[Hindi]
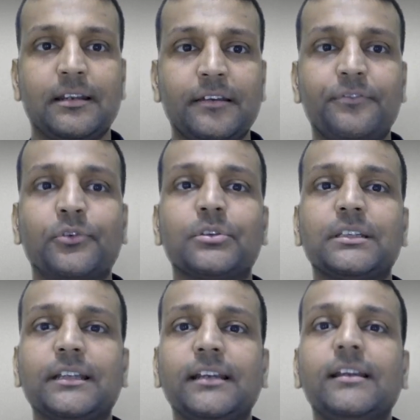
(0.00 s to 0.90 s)
रिफ्ट
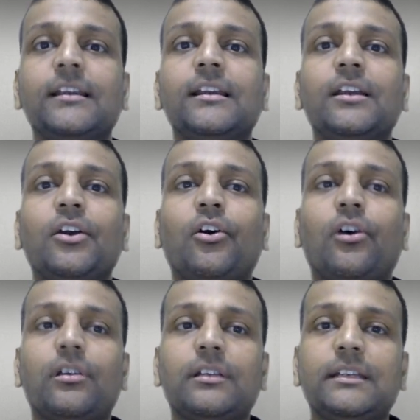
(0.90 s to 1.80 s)
होती है
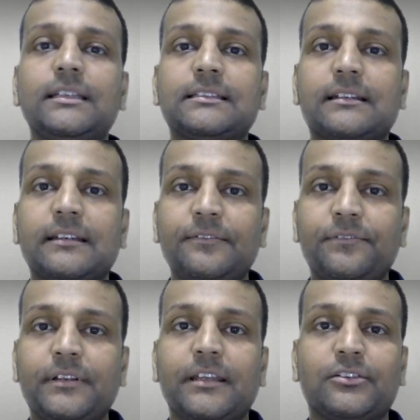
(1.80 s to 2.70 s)
और इस
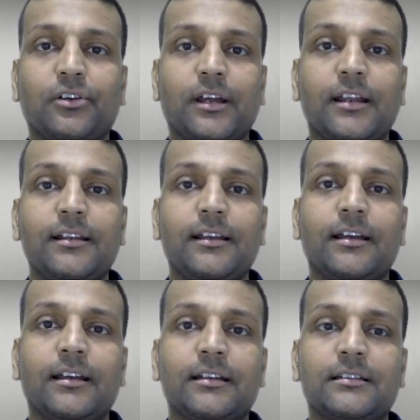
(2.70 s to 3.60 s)
रिफ्ट के दौरान
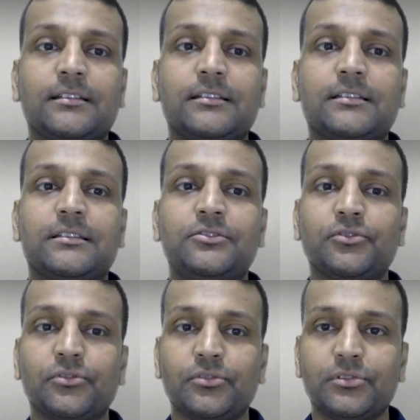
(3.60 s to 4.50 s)

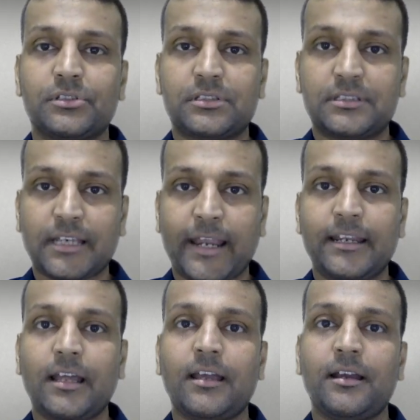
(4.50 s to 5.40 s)
जो
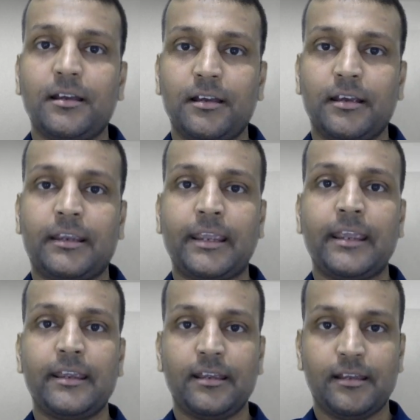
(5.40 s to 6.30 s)
चाइना के
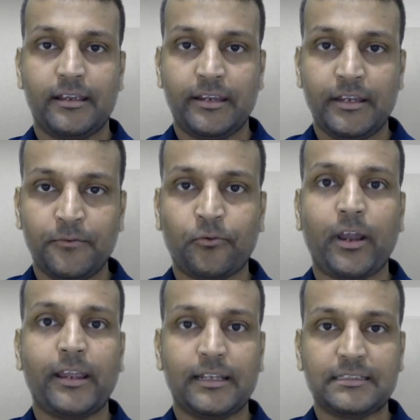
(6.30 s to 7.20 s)

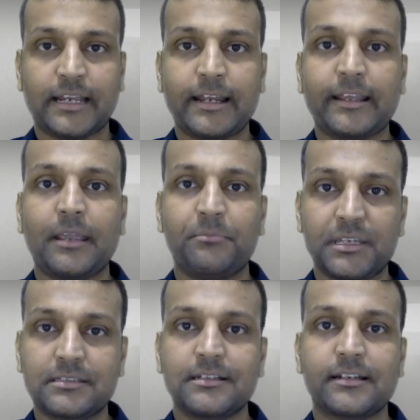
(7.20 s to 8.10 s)
इन्वॉय हैं चाइना के
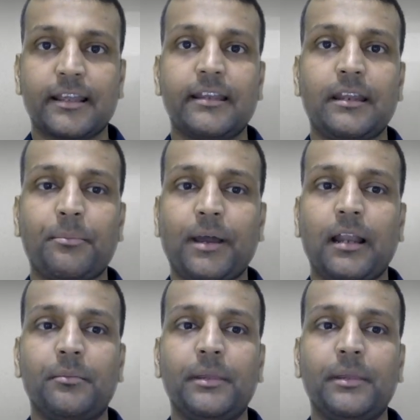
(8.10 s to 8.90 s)
एम्बेसडर हैं नेपाल